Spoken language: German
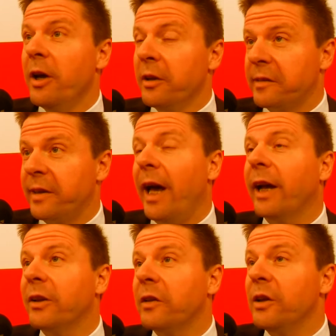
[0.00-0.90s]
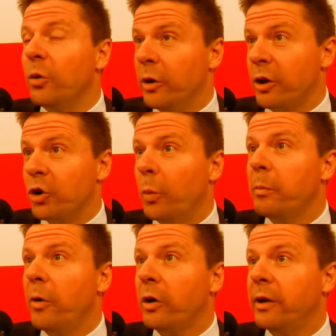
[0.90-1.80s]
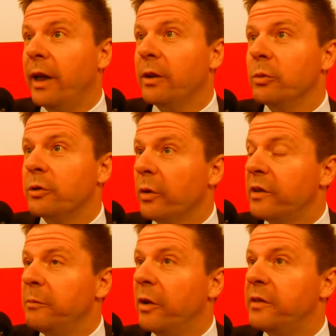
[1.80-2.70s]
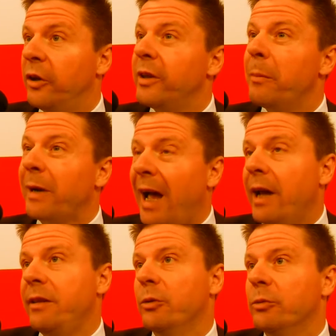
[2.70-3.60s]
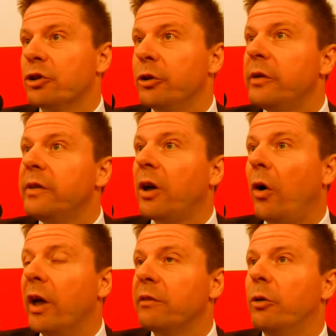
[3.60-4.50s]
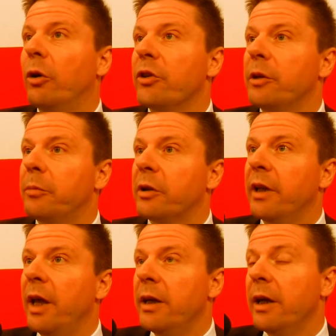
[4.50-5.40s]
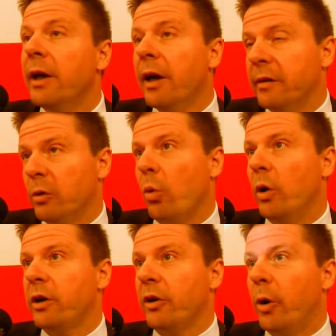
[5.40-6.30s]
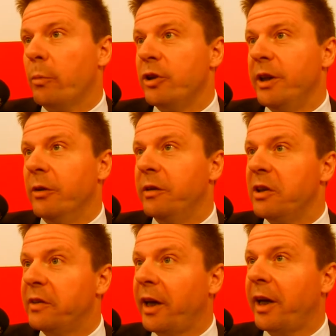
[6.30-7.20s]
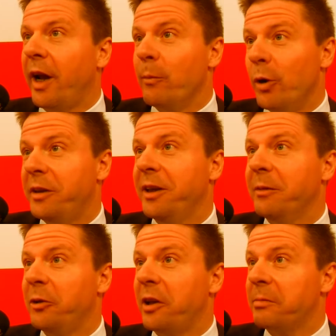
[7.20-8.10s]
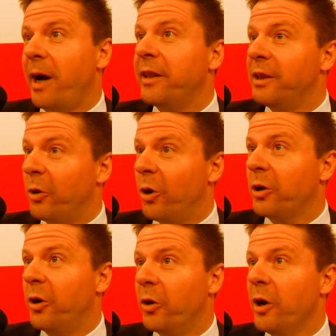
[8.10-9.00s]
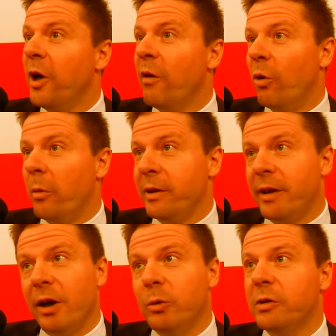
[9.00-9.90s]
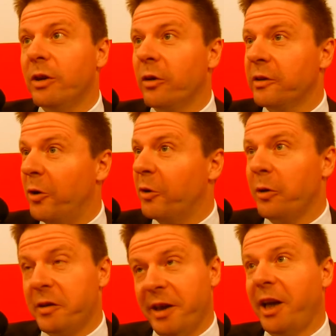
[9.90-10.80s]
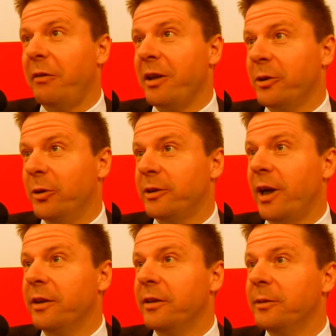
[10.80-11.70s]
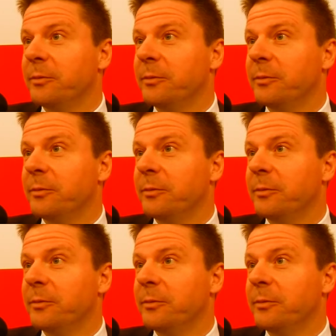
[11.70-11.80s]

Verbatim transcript: Das zeigt, dass sie einen guten Job gemacht hat und trotzdem, dass sie nicht eine breite Unterstützung hat von anderen Parteien, so gut kann abschneiden kann. Und sie ist sicher ermutigend für den zweiten Wahlgang, wo wir mit dieser Ausgangslage fast sicher werden antreten